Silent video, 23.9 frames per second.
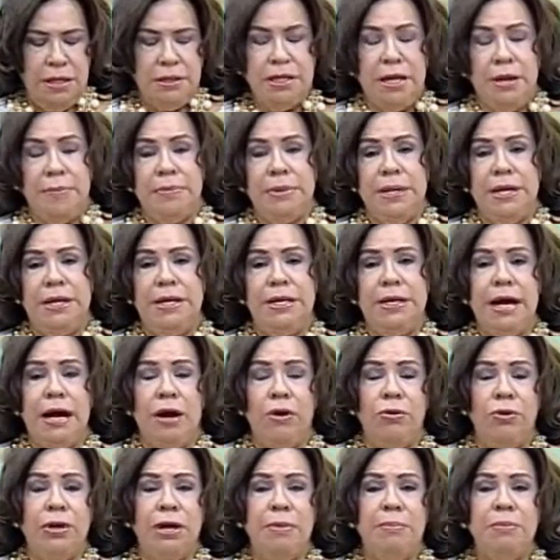También
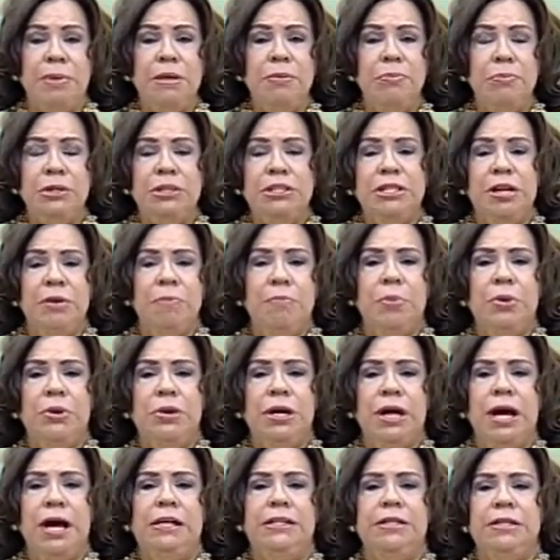ahora mismo en tiempo
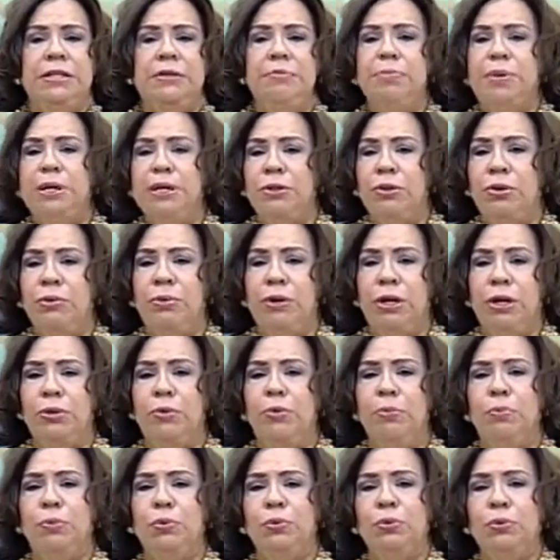real
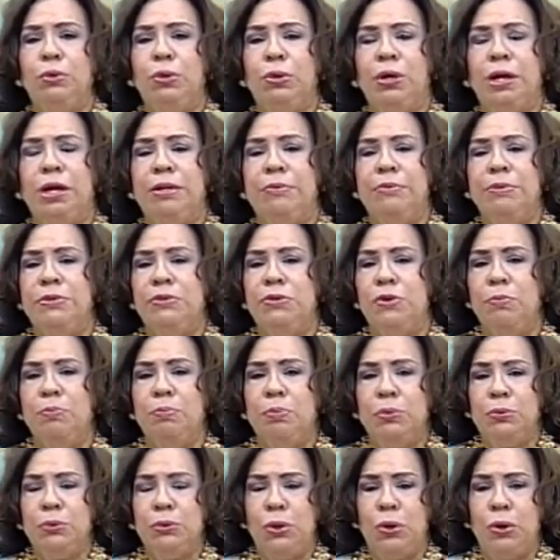
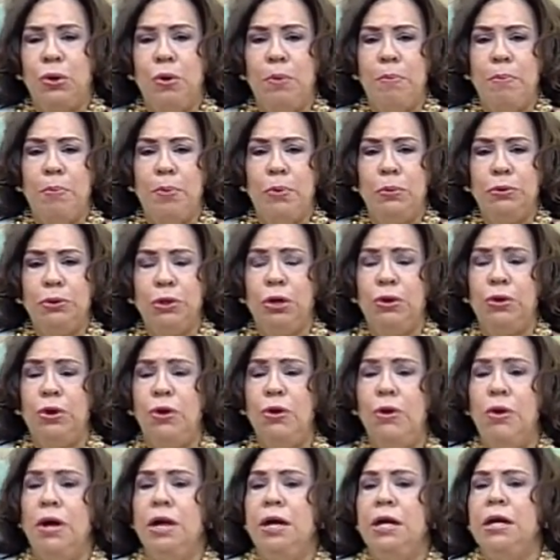
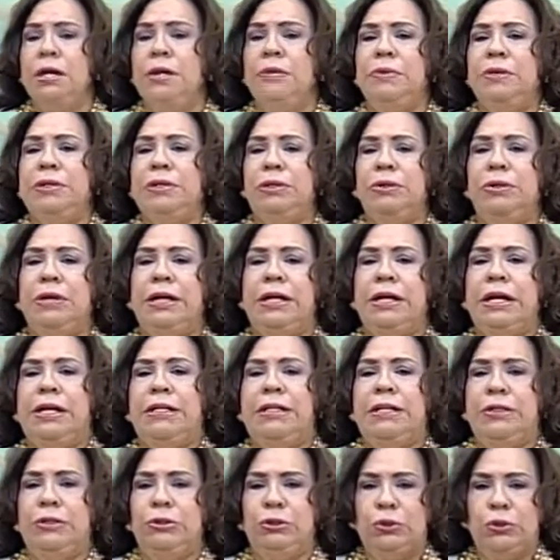www.carivision.com.do y nuestro
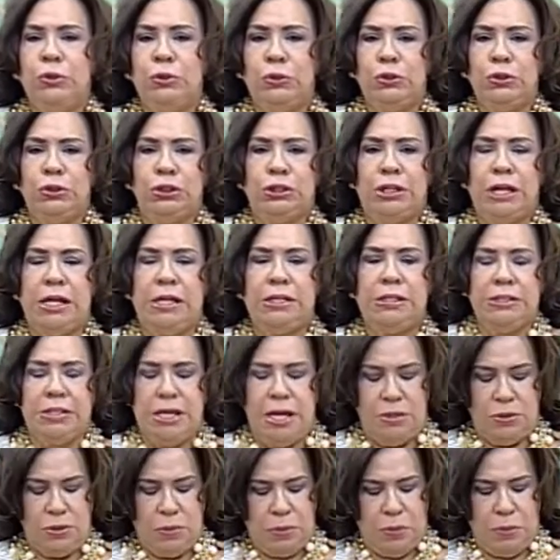canal de YouTube
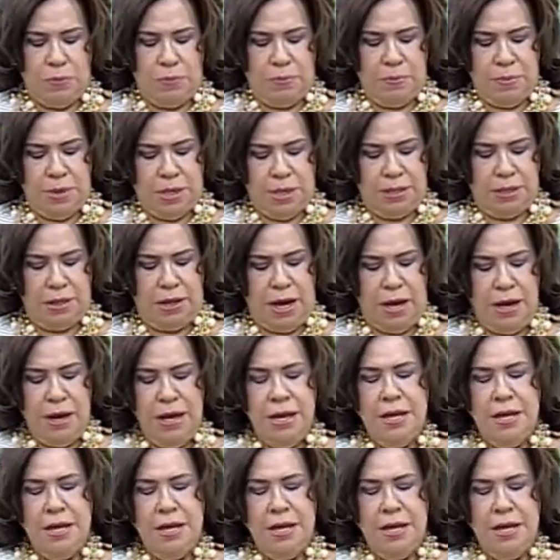Socializando con Mirna.